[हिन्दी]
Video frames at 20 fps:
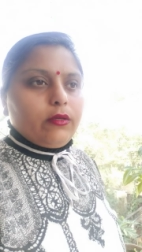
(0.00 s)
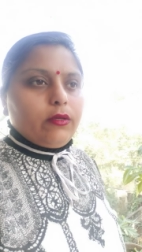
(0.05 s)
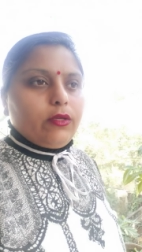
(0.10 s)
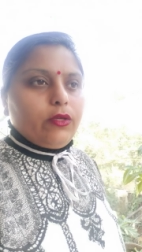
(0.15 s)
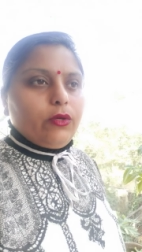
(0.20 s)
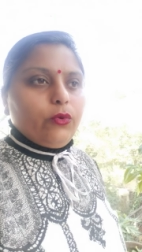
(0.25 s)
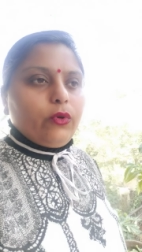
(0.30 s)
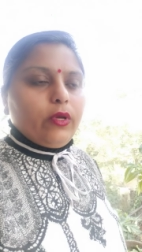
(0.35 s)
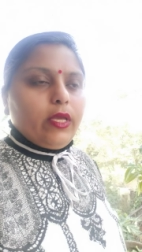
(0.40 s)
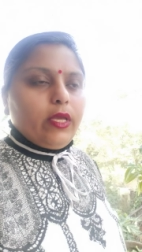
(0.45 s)

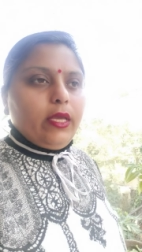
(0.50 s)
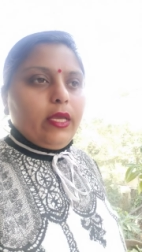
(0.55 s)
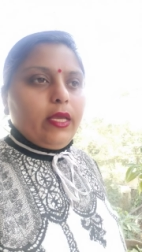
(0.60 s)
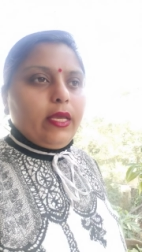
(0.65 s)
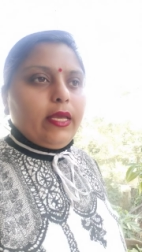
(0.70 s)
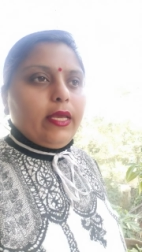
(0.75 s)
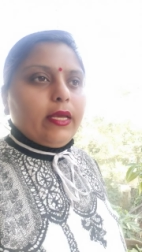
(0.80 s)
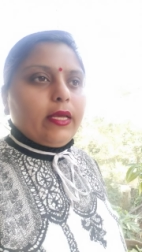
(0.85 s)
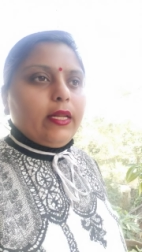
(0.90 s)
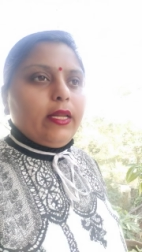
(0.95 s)
क्योंकि
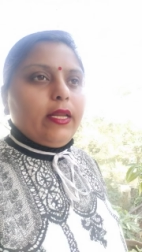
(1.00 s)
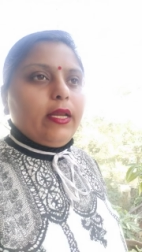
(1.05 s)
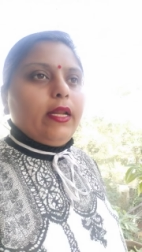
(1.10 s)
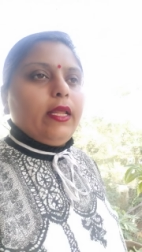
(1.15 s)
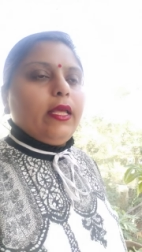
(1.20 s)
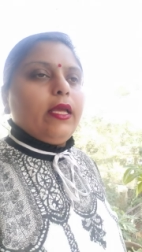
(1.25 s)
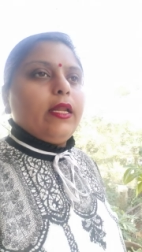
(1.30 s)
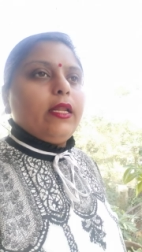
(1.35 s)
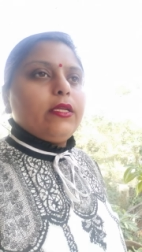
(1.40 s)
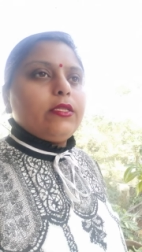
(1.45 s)
एक
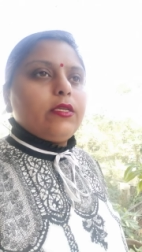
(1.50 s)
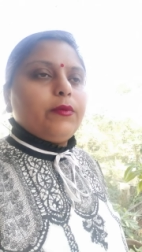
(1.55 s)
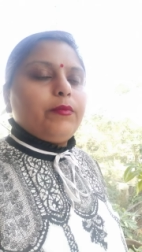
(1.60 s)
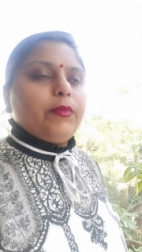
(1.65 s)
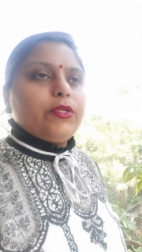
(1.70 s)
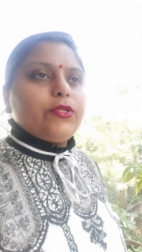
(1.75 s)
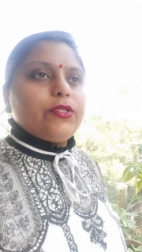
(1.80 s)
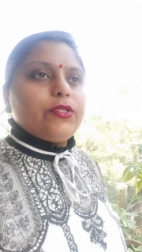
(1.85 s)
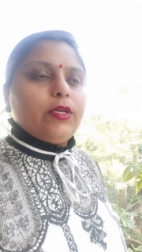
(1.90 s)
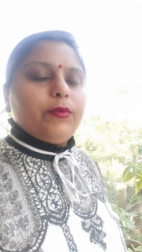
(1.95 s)
लेडी के लिए जब
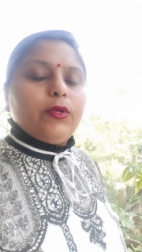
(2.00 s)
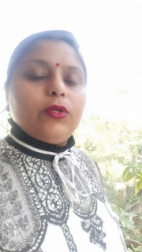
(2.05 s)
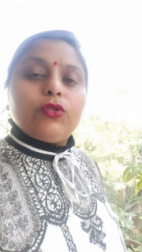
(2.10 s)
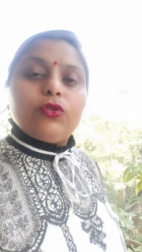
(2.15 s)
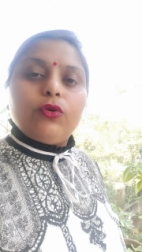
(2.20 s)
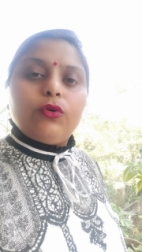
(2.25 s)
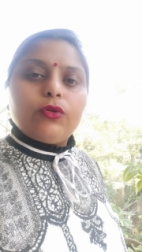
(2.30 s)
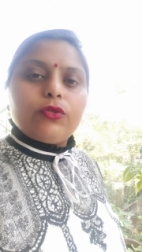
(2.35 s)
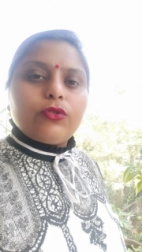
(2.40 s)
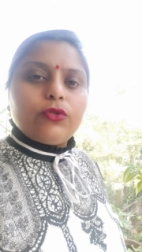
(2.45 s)
बच्चे भी
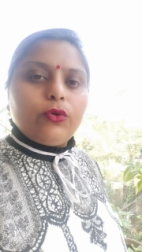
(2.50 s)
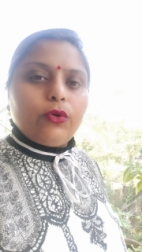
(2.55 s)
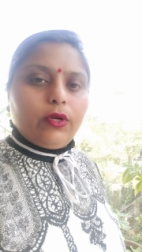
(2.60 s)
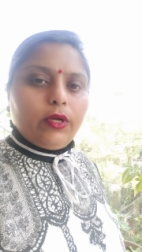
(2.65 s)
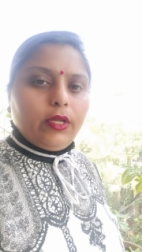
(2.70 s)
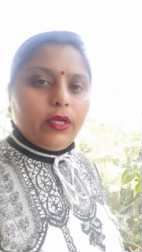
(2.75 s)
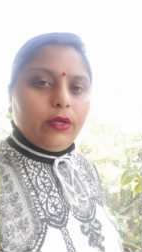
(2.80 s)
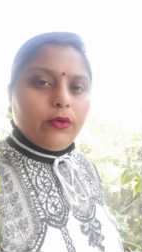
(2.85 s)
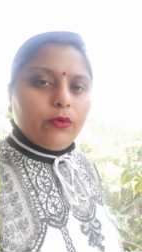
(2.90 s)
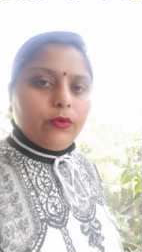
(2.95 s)
छो,
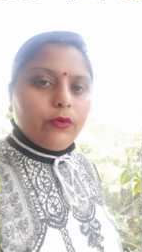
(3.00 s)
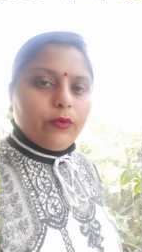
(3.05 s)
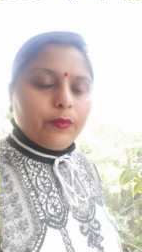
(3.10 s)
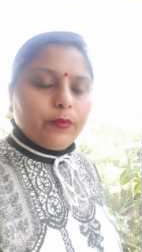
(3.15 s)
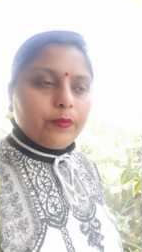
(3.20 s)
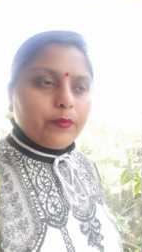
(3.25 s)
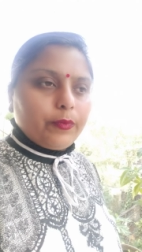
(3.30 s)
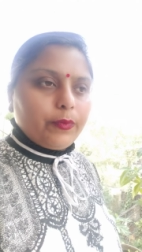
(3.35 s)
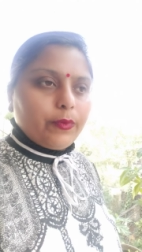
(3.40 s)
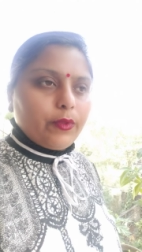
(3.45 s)
छोटे हों
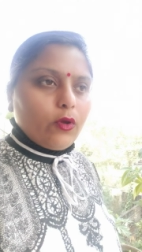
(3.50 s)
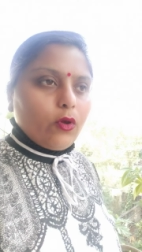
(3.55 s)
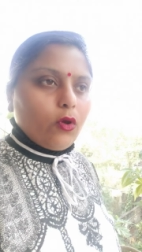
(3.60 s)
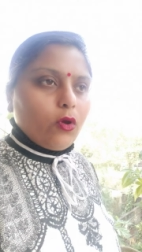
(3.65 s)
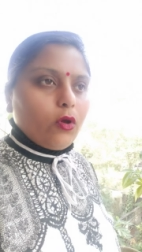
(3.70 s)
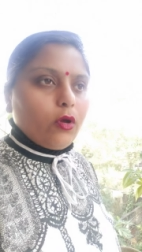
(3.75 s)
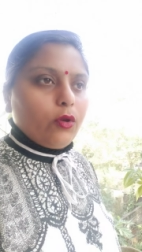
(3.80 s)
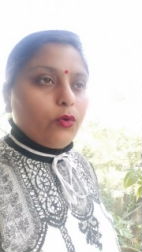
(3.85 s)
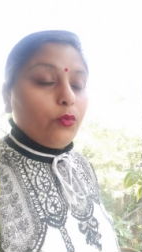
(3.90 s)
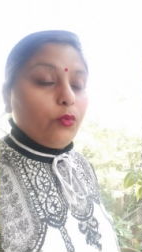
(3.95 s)

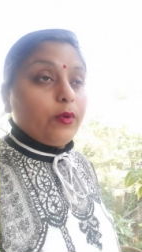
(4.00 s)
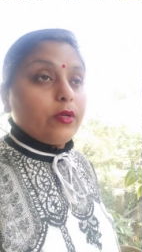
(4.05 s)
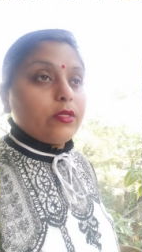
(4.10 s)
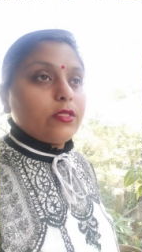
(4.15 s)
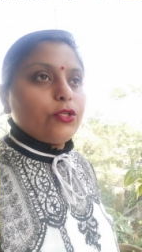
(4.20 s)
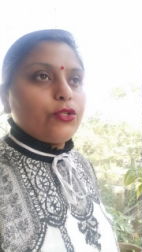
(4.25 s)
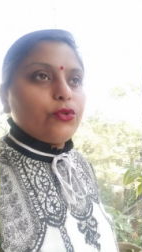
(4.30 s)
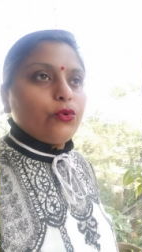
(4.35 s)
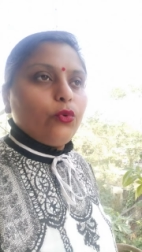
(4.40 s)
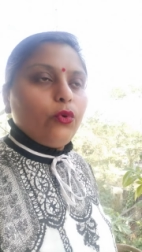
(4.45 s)
और ऊपर
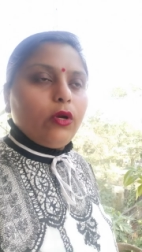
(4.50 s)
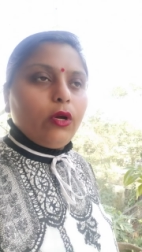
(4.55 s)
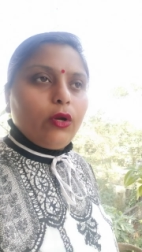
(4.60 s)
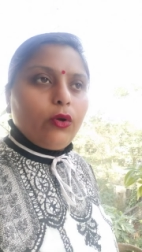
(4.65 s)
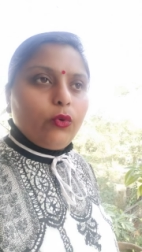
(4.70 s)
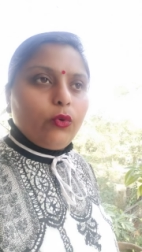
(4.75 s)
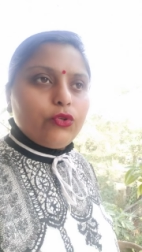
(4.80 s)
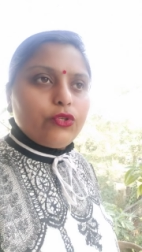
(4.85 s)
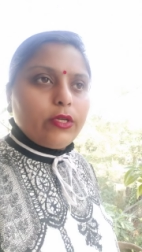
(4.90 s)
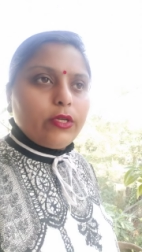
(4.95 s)
से शुगर
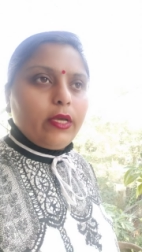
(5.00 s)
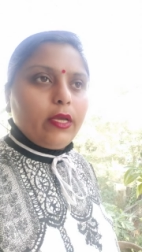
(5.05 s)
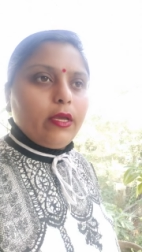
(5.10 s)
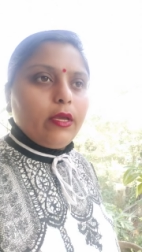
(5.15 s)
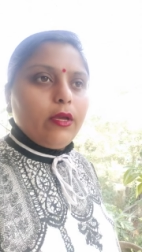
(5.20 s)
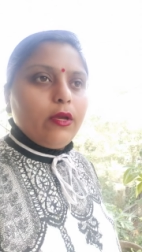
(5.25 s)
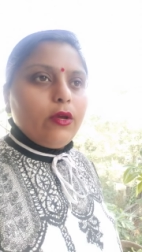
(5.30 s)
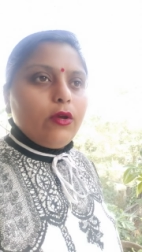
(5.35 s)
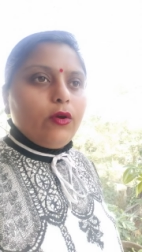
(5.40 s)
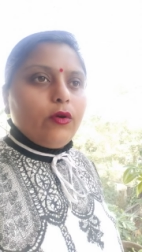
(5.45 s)
हो जाए
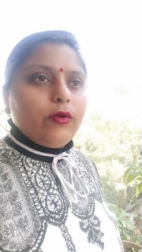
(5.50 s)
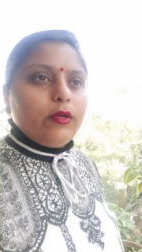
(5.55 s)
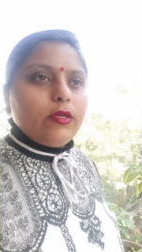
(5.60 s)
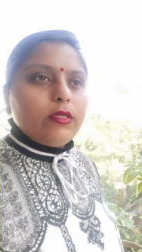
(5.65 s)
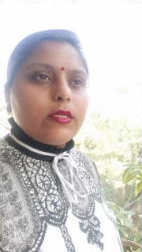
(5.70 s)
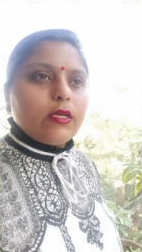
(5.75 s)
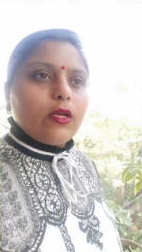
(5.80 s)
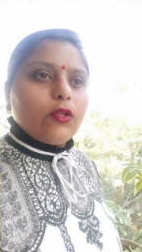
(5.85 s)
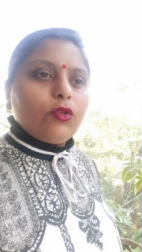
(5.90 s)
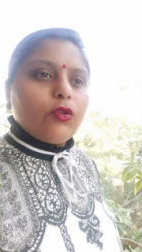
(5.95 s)

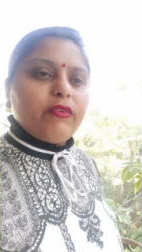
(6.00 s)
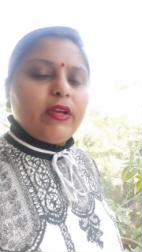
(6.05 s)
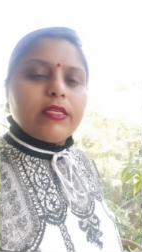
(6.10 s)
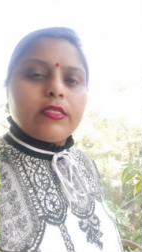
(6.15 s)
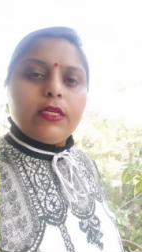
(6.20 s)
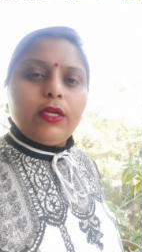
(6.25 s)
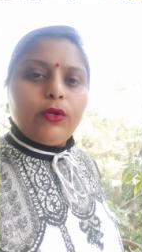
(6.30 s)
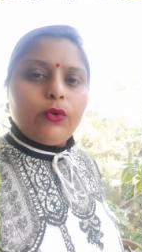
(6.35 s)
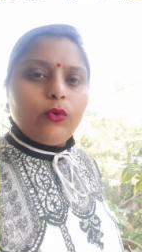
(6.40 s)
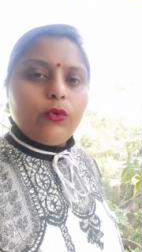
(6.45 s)
इंसान तो
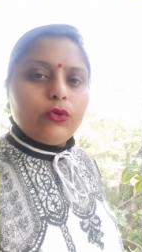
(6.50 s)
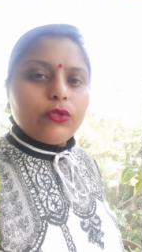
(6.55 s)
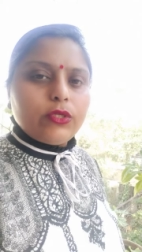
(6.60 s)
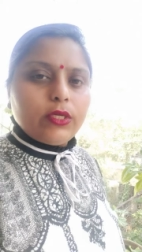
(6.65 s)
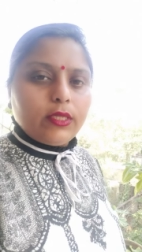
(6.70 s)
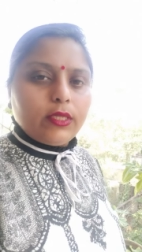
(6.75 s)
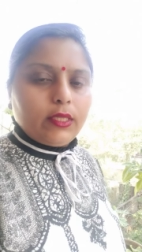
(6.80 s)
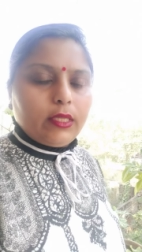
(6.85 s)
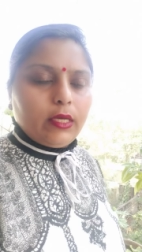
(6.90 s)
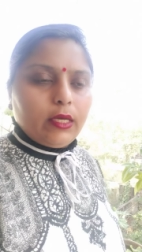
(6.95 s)
वैसे ही टूट
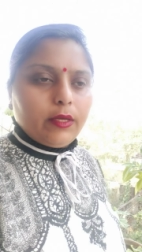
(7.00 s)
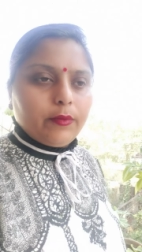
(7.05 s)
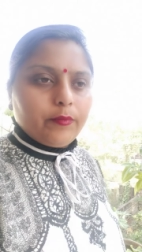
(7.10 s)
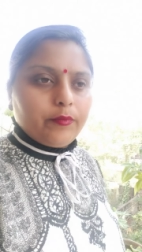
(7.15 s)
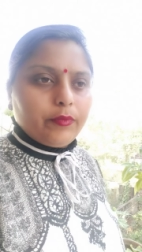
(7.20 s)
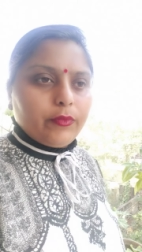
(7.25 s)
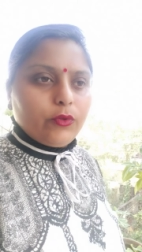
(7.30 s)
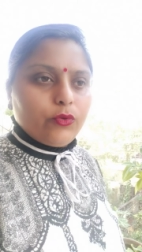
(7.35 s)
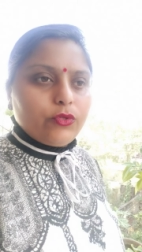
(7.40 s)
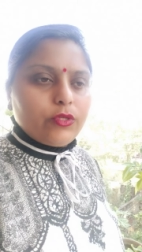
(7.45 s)
जाता है
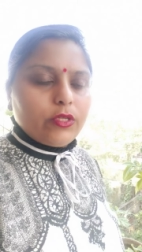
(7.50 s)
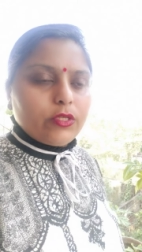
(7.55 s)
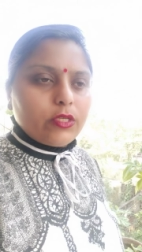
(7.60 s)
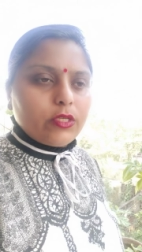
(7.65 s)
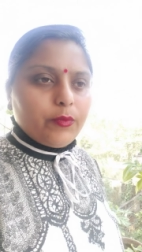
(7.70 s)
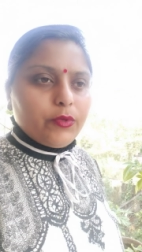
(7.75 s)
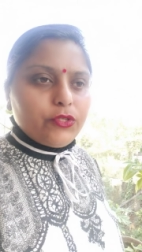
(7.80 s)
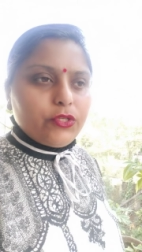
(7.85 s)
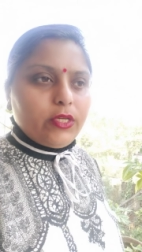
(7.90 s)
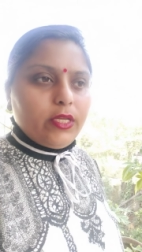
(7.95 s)
उसे
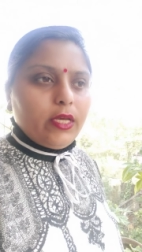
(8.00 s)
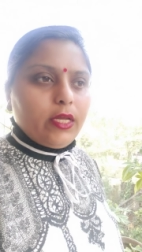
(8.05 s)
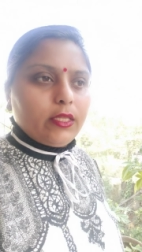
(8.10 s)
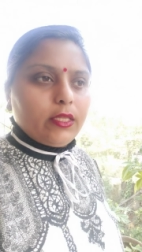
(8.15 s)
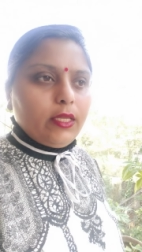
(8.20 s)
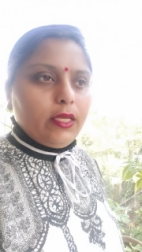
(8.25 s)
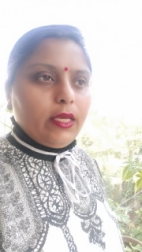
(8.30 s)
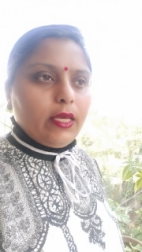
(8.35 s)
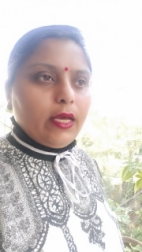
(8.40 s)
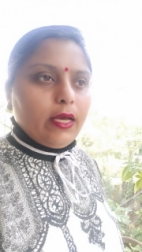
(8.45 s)
समझ नहीं
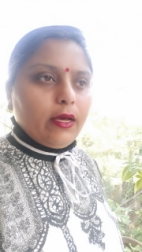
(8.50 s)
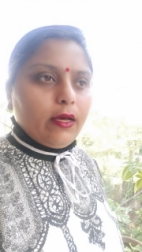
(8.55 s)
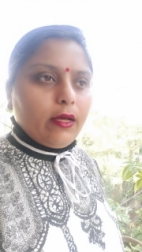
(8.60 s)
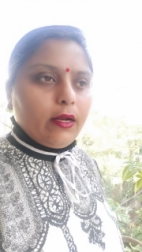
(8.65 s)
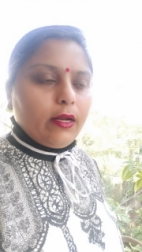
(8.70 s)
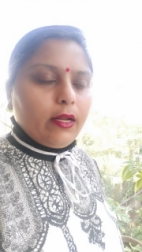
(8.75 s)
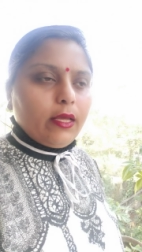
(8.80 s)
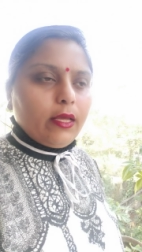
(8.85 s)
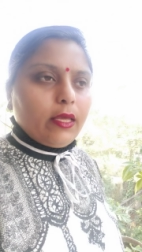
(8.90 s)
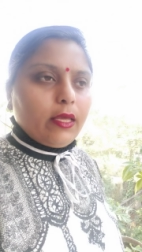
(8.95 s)
आती क्या
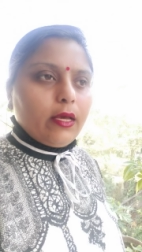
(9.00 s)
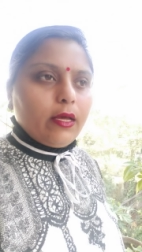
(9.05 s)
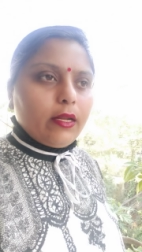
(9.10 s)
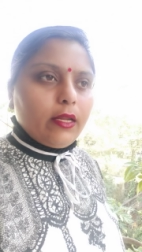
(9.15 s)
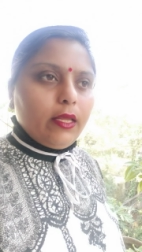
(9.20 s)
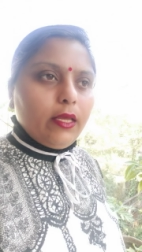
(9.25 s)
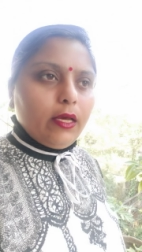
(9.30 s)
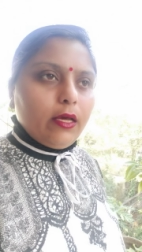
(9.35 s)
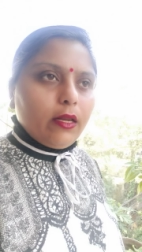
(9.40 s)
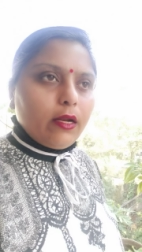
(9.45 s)
करना है क्या
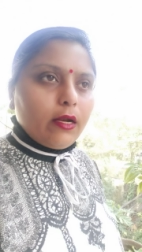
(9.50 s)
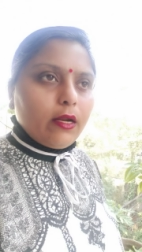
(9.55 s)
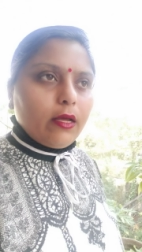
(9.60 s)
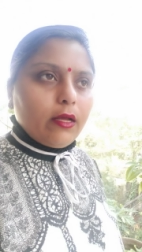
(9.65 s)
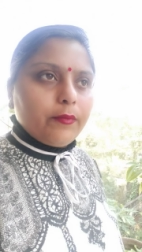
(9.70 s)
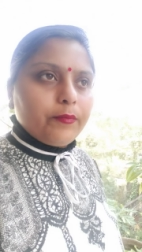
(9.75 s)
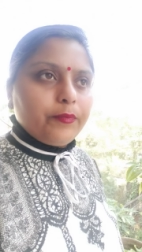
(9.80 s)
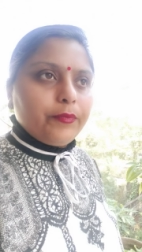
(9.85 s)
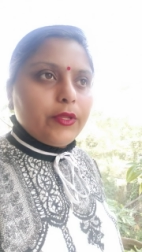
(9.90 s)
नहीं करना